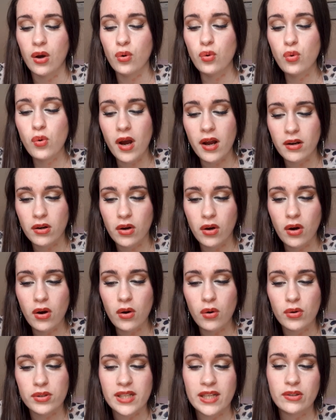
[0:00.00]
Ou alors,
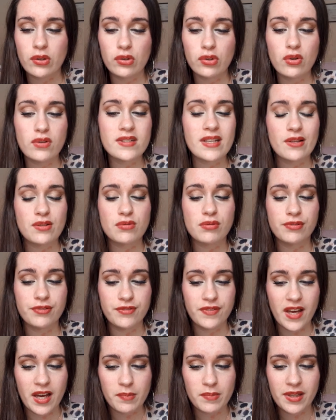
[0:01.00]
on a tendance à se
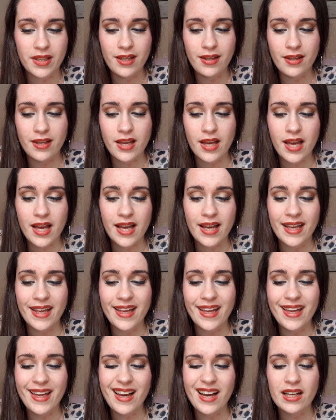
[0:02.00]
fermer
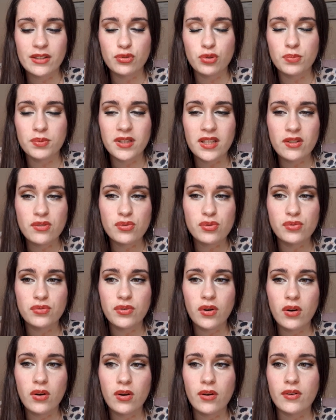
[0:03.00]
et à adopter
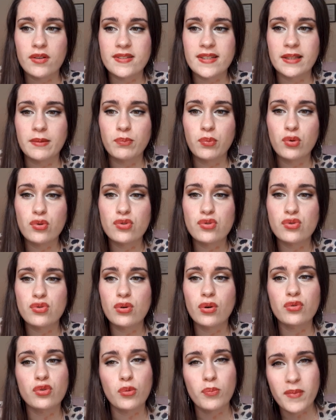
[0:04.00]
souvent euh, cette
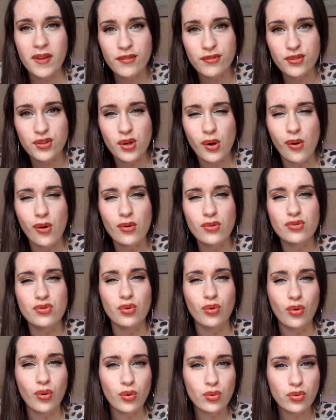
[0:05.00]
posture de méfiance, de
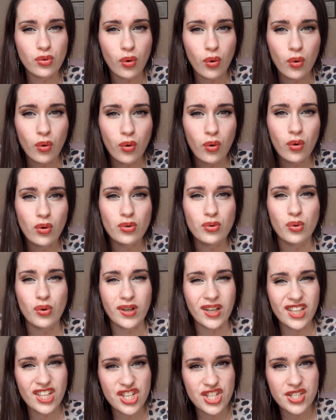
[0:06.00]
contrôle, de
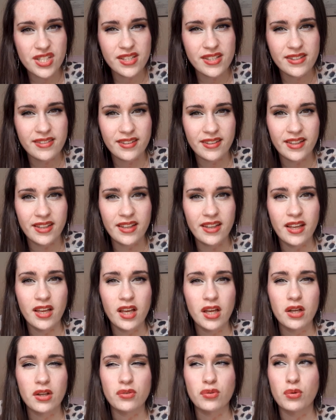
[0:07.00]
rigidité,
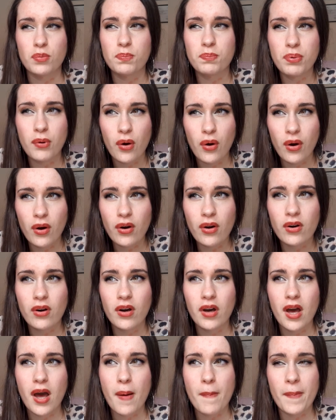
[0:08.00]
de peur,
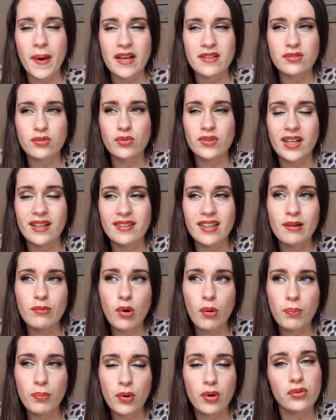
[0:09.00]
parce qu'on a
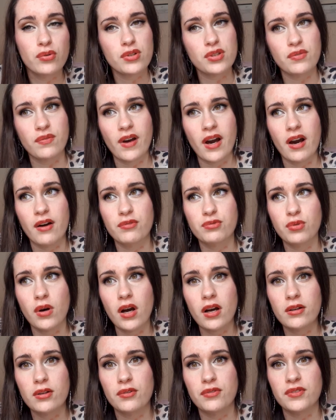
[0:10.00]
tellement peur de se faire
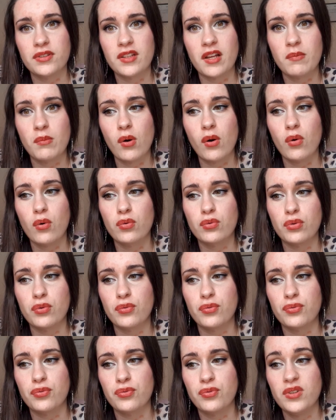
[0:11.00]
avoir que finalement on ne
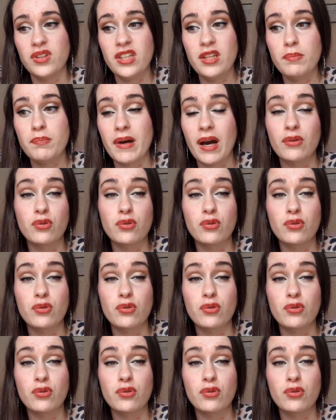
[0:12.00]
finit par